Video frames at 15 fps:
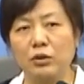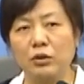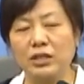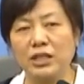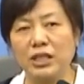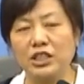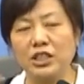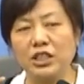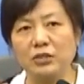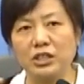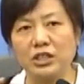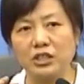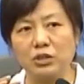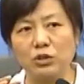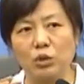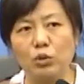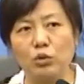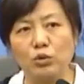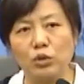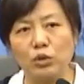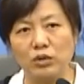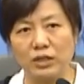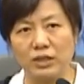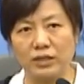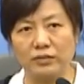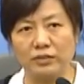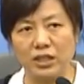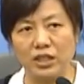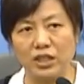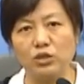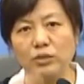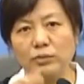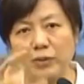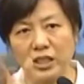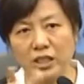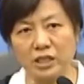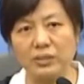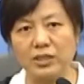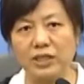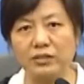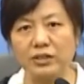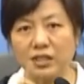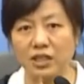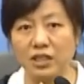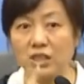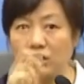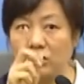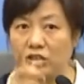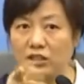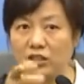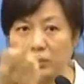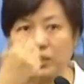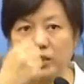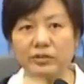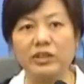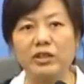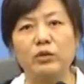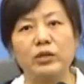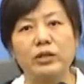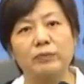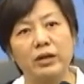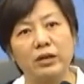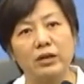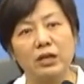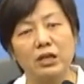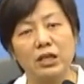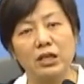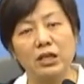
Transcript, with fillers: 我讲，社会是一种互动的行为，你对别人什么行为，你一定受到什么行为的回报。